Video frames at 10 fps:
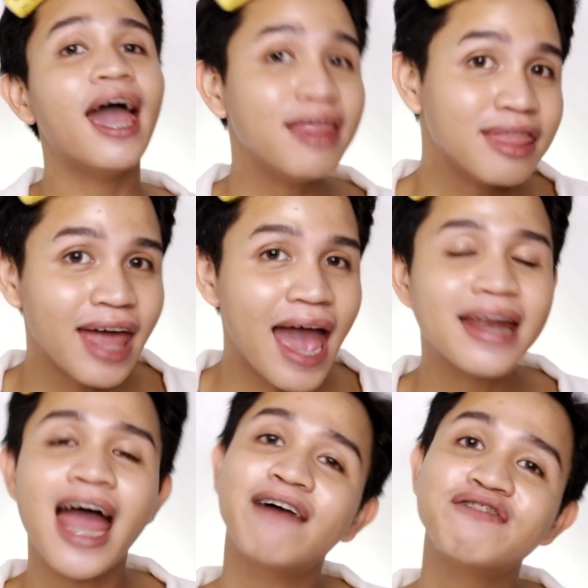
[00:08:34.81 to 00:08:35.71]
And
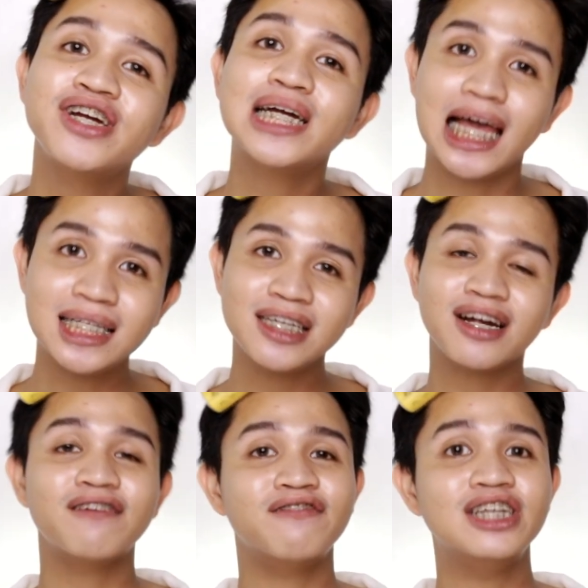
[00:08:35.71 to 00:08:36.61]
then, after
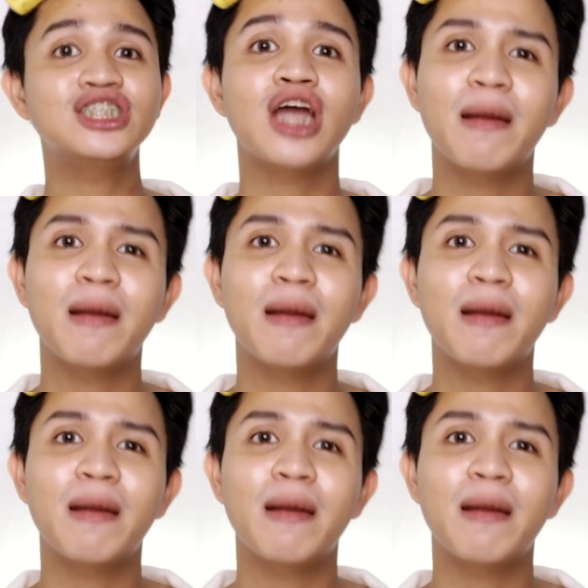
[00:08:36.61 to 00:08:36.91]
cleansing our face,